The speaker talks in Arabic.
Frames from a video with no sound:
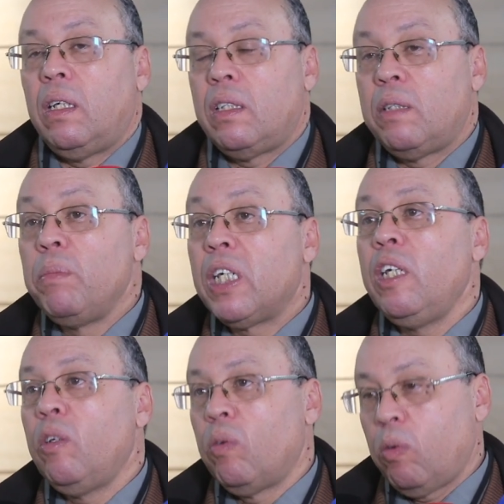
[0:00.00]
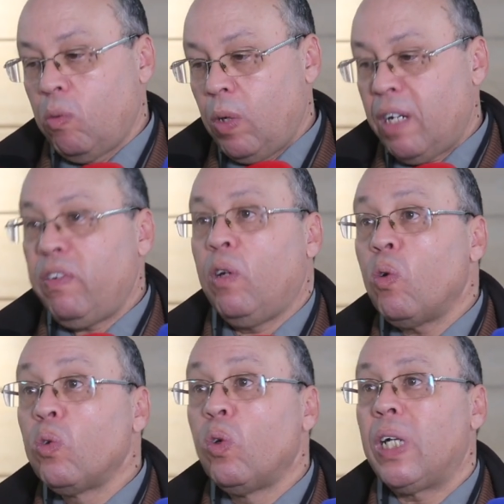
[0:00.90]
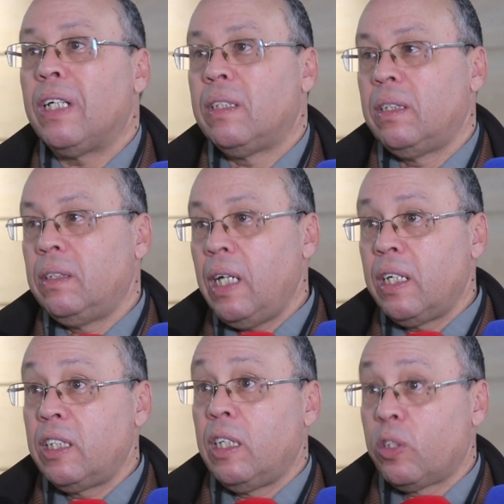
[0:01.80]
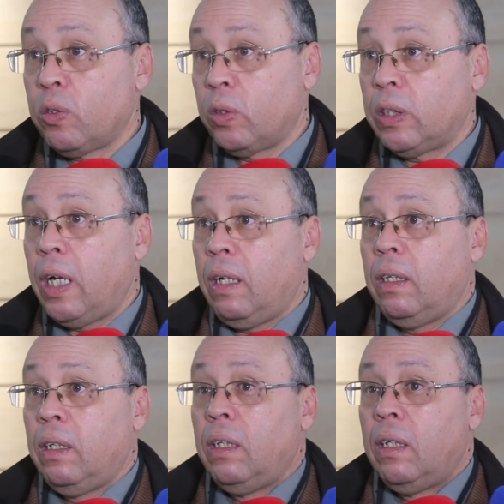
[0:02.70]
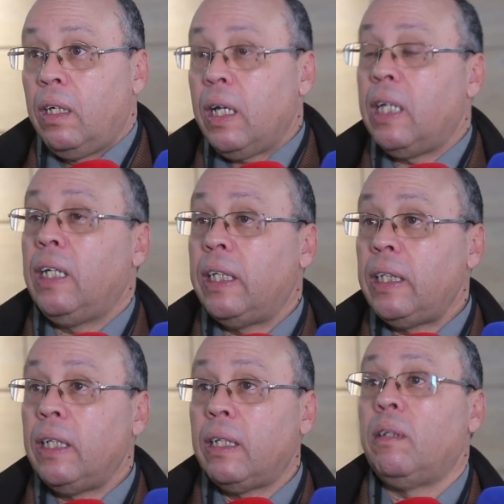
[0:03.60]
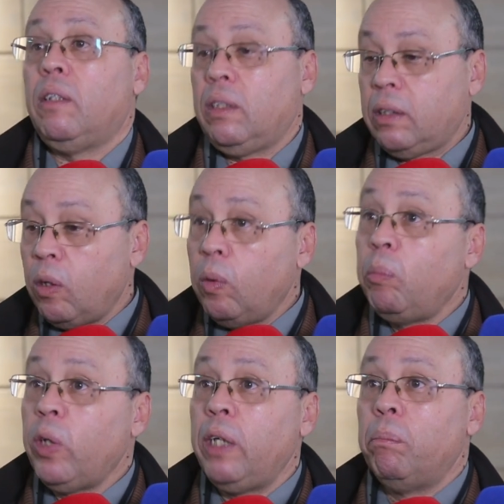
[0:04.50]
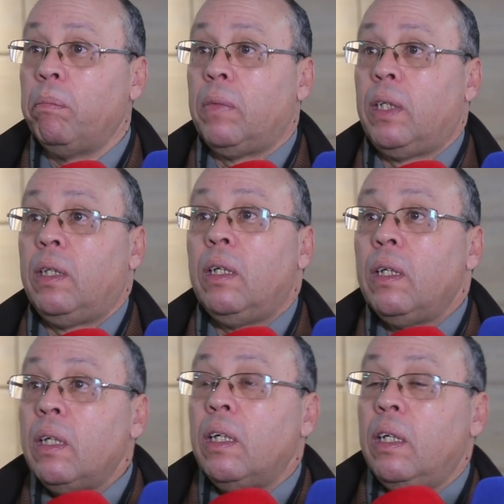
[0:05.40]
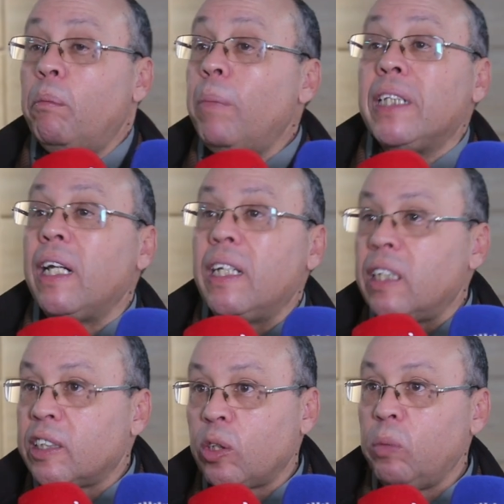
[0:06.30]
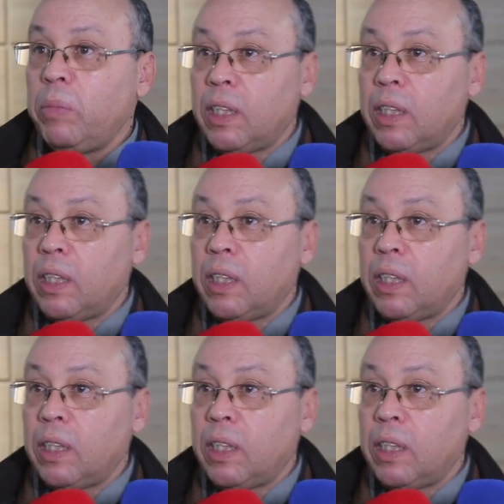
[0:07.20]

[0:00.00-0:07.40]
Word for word: التمكين آه، ورفع القدرات نتاع رجال الشرطه القضائيه هو مهم مثلا نعطيكم